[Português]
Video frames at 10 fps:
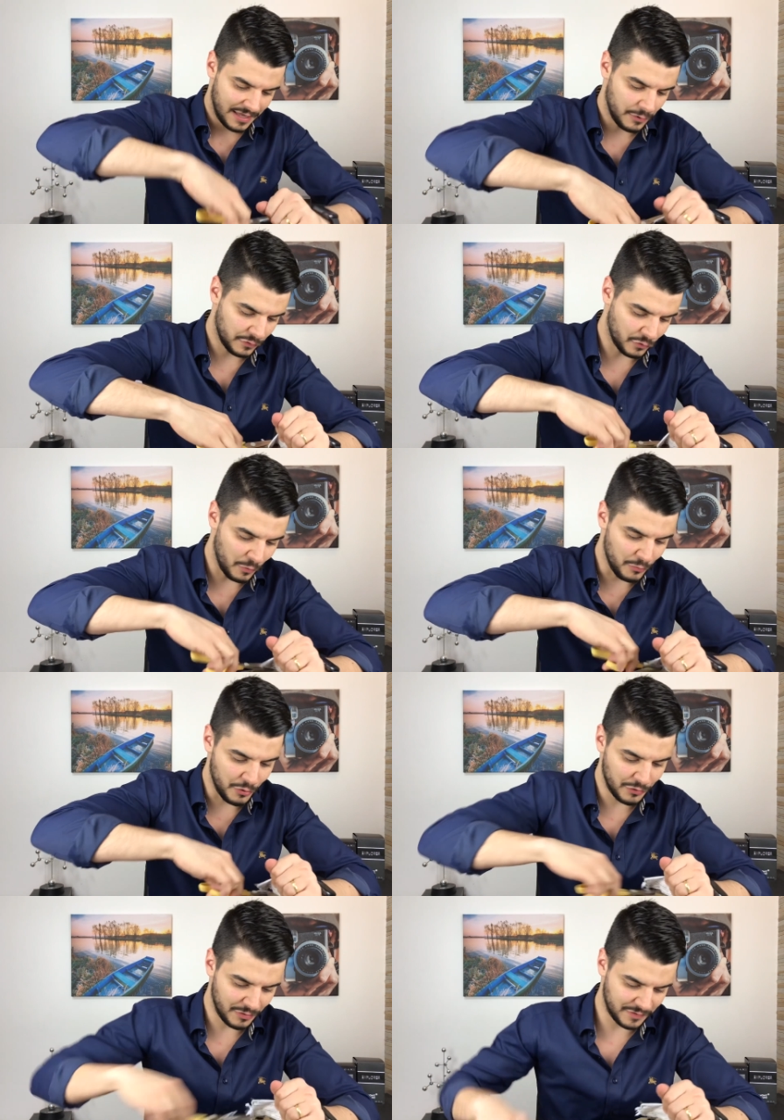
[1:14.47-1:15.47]
eu estou
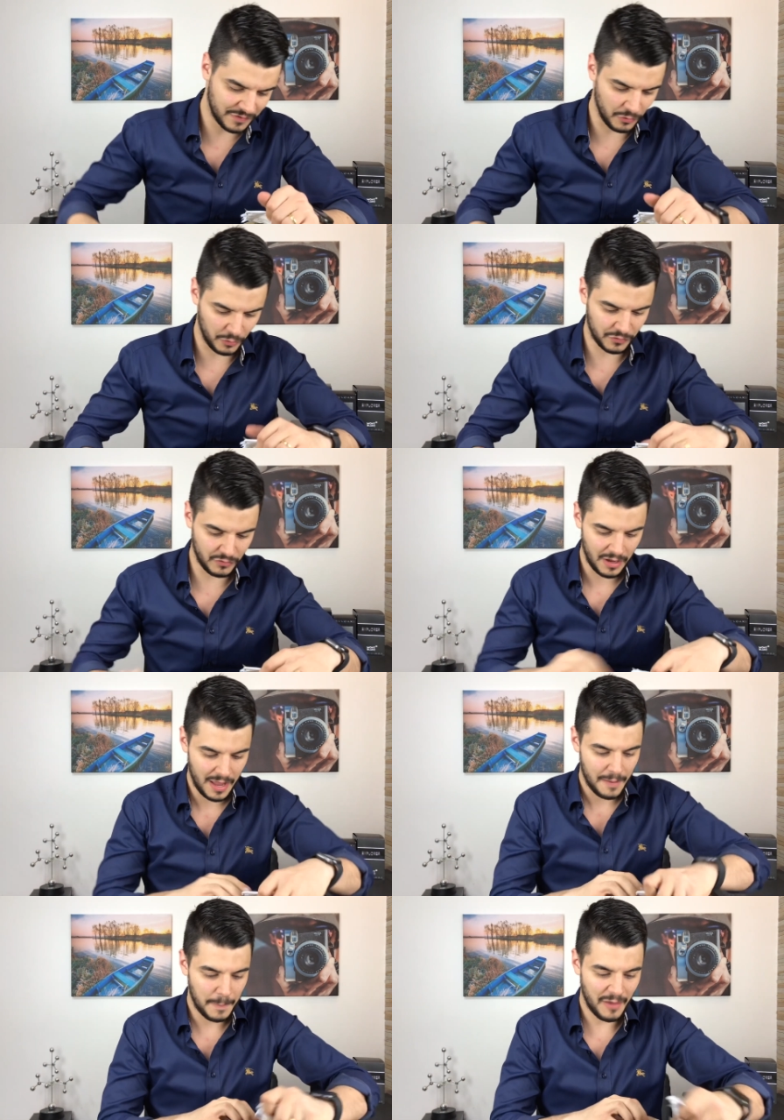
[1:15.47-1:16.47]
muito ansioso
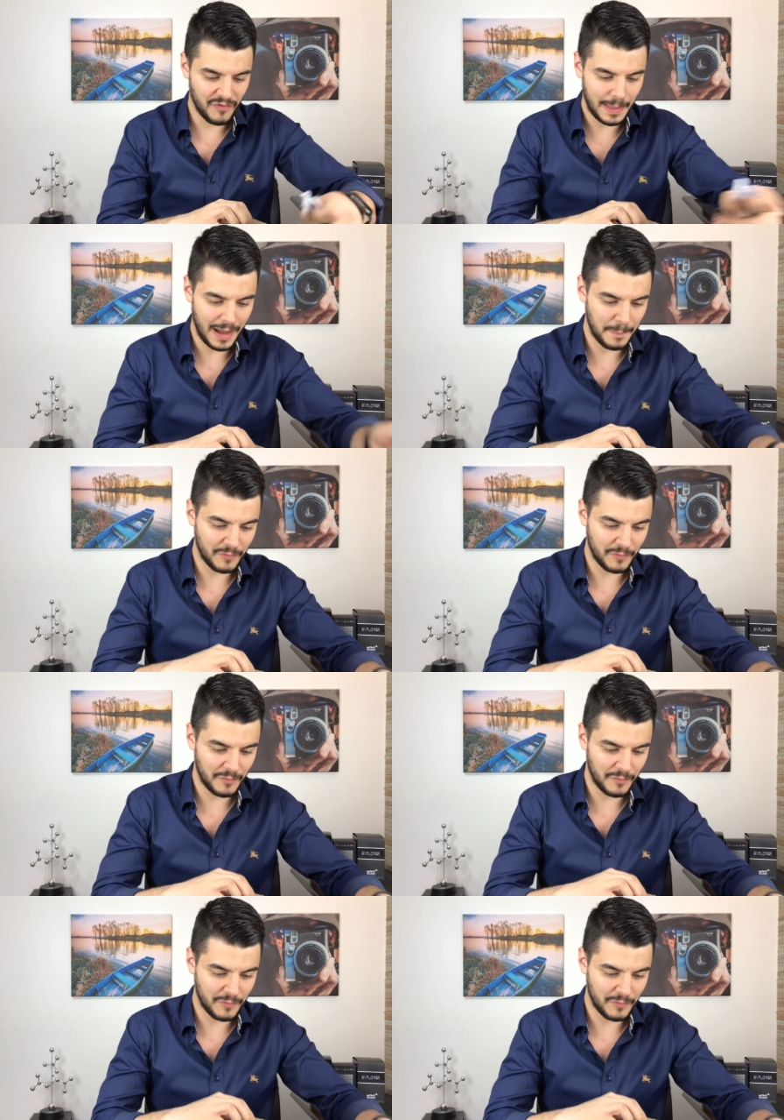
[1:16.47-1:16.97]
para falar